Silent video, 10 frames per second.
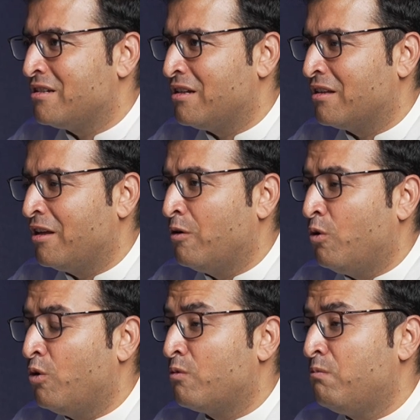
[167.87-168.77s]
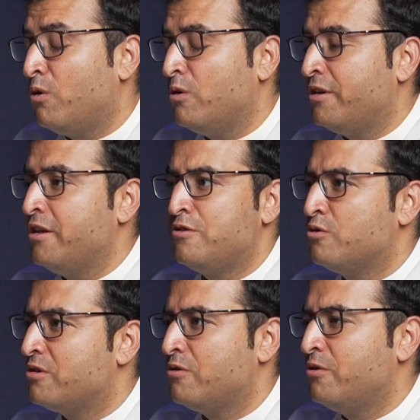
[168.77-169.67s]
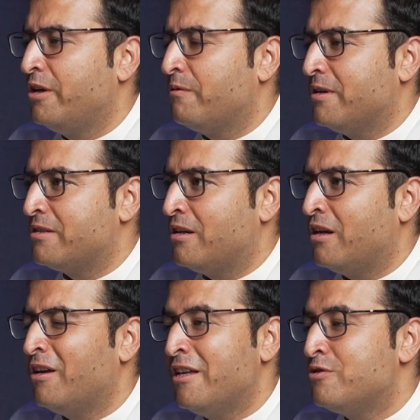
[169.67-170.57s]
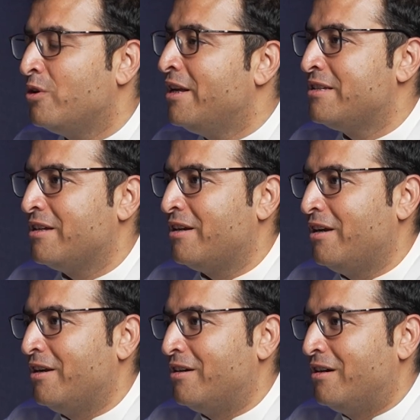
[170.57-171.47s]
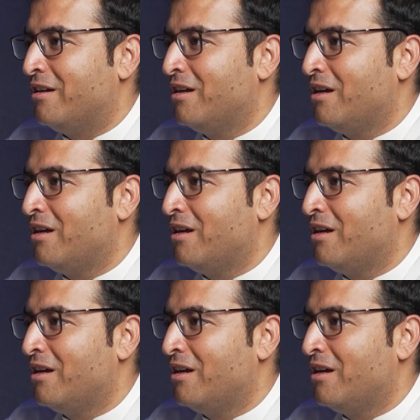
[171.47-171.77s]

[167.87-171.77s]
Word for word: कर सकते हैं और बहुत ही जो ज़रूरी क्वेश्चन है इंसुलिन से रिलेटेड